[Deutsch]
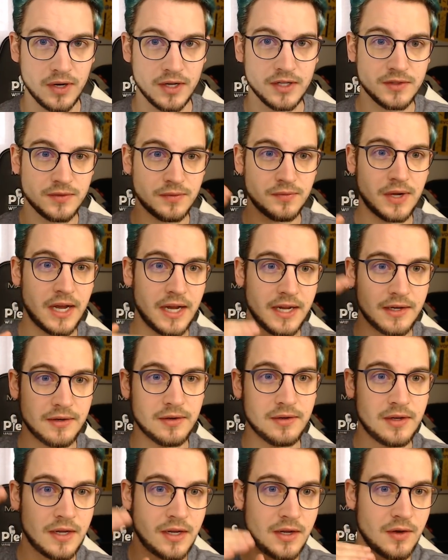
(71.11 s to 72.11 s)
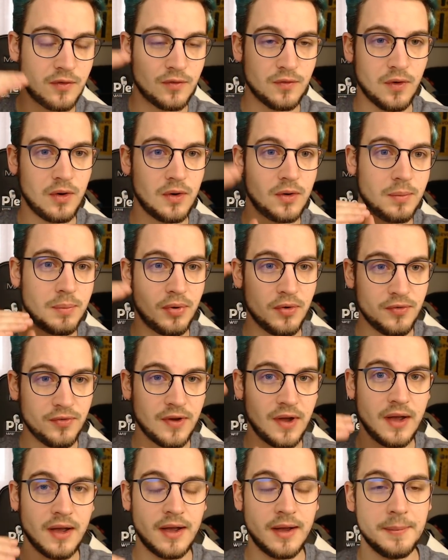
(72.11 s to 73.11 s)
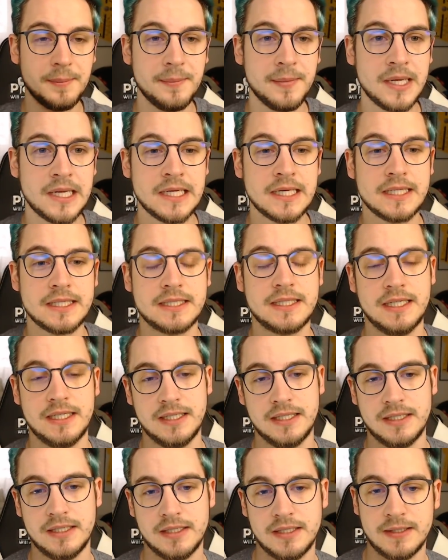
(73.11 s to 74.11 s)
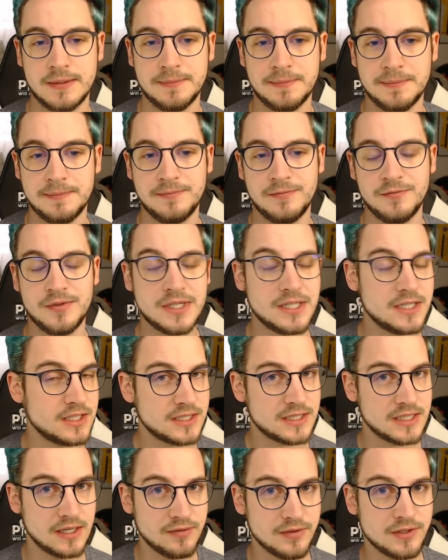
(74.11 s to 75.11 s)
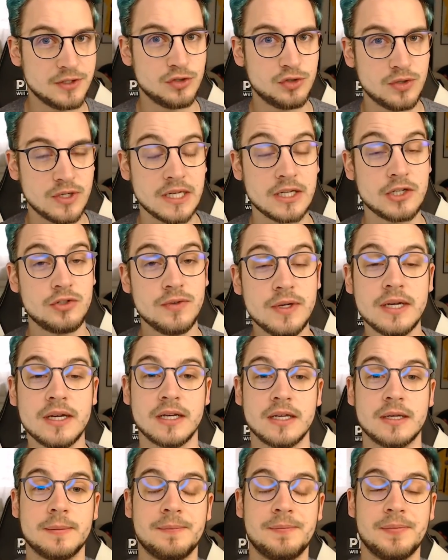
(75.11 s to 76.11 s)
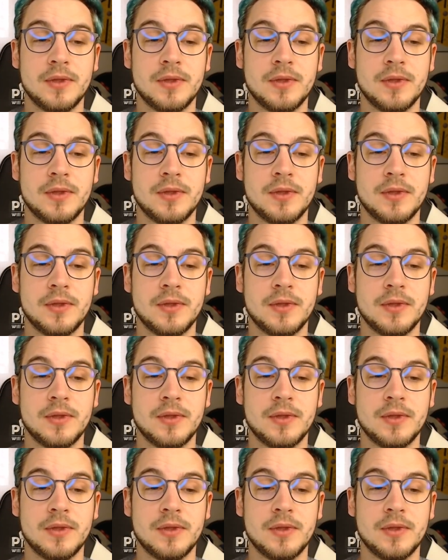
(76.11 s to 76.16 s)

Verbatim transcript: Also wenn wir eine Woche Puffer haben, dann ähm, wird das teilweise schon echt schwierig.